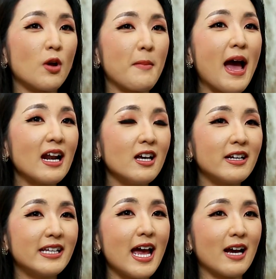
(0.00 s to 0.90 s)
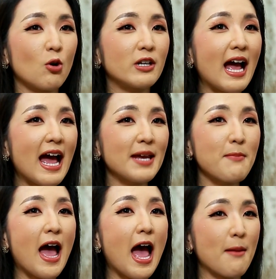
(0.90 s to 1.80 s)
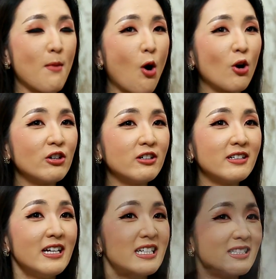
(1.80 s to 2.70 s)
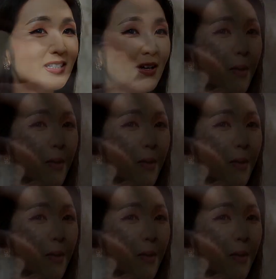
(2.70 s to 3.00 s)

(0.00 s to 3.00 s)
ส่วนมากเลยเนี่ย คนไข้มาหาหมอก็คือ จะ